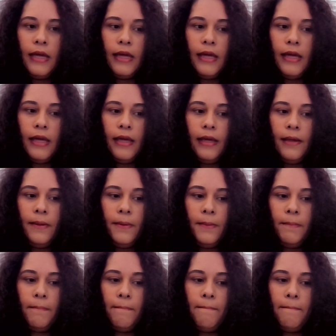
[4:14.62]
é,
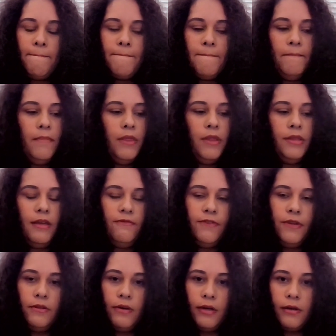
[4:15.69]

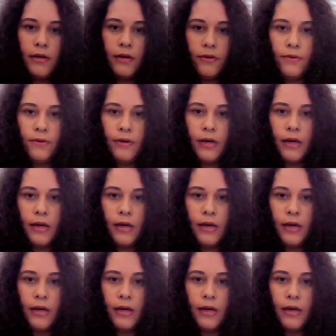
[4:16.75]
devido ao,